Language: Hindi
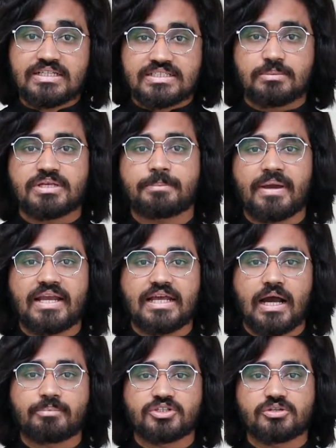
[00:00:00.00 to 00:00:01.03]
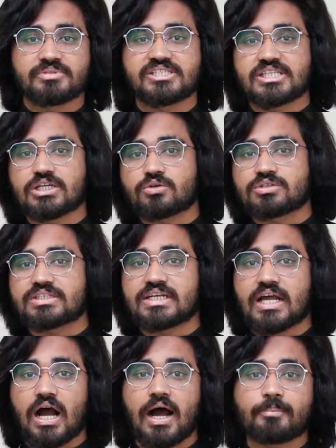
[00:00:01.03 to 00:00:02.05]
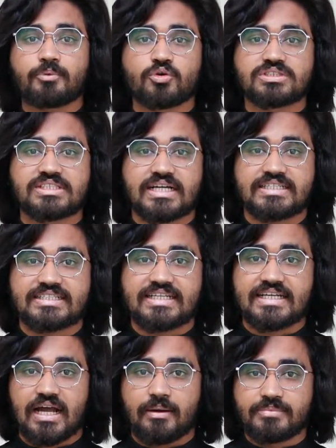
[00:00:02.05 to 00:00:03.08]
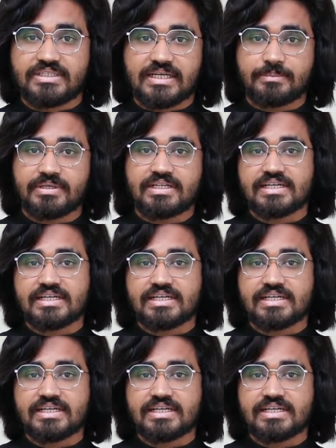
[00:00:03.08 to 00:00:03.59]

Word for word: सबसे पहली आपकी जो मिस्टेक होती है कि आप लोग चाहते हैं कि हम ये भी